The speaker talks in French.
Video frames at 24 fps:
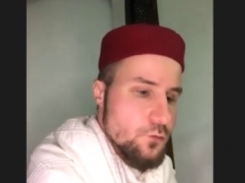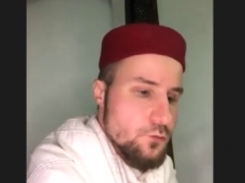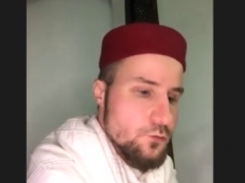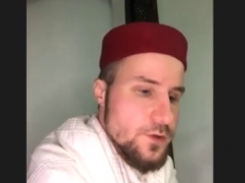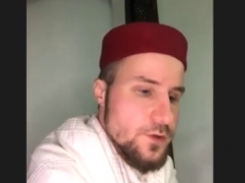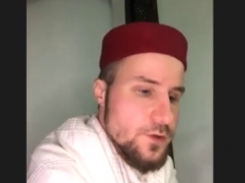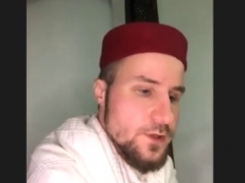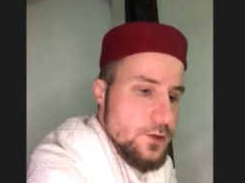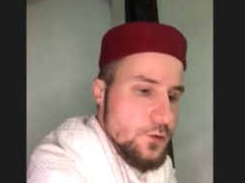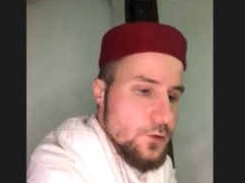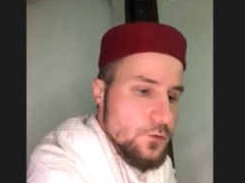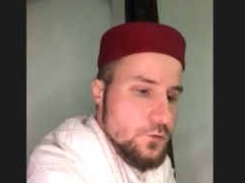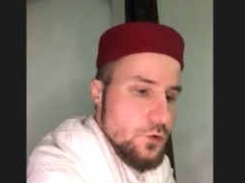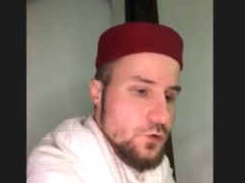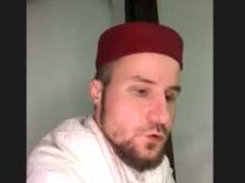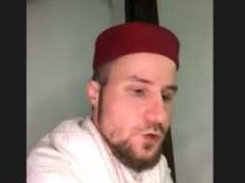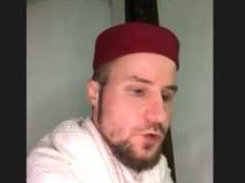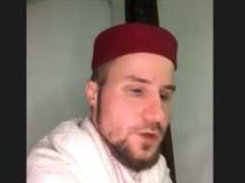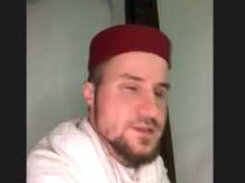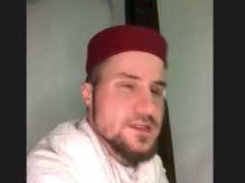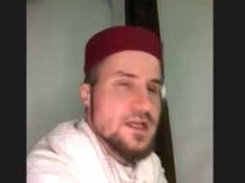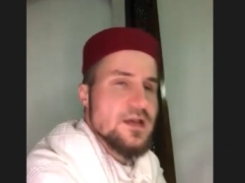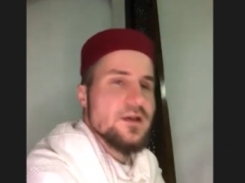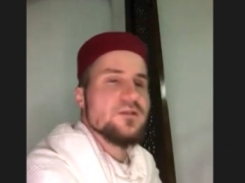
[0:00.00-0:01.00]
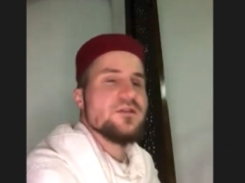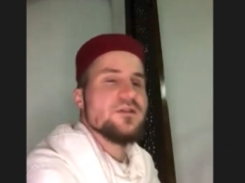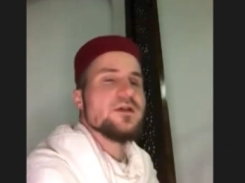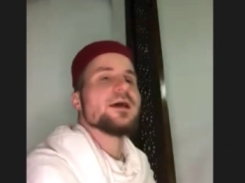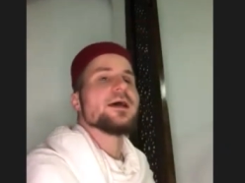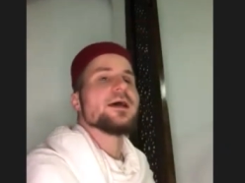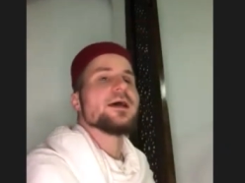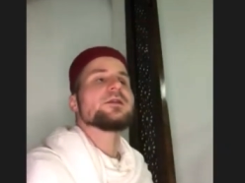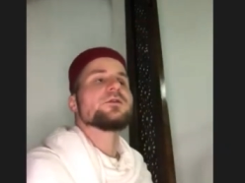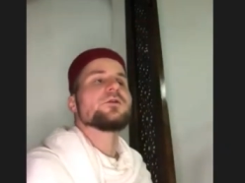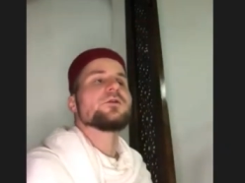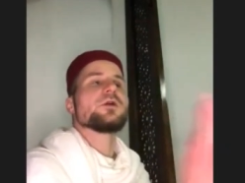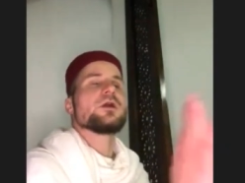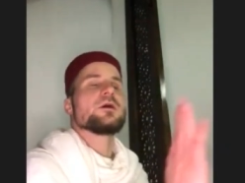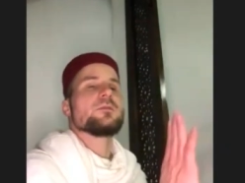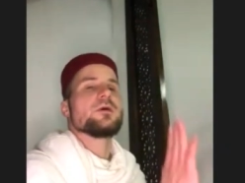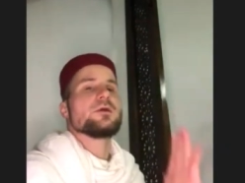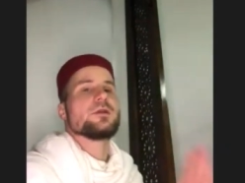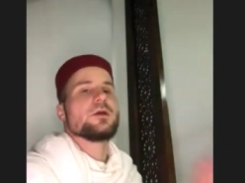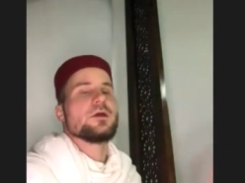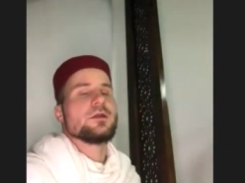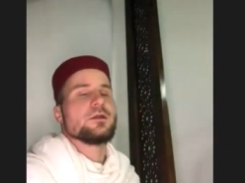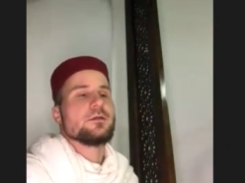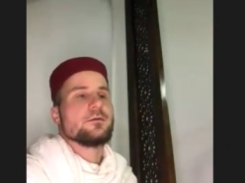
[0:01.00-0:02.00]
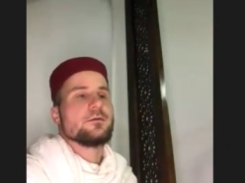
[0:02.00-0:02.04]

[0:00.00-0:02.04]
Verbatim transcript: puis que ce jour s'avère être Ramadan.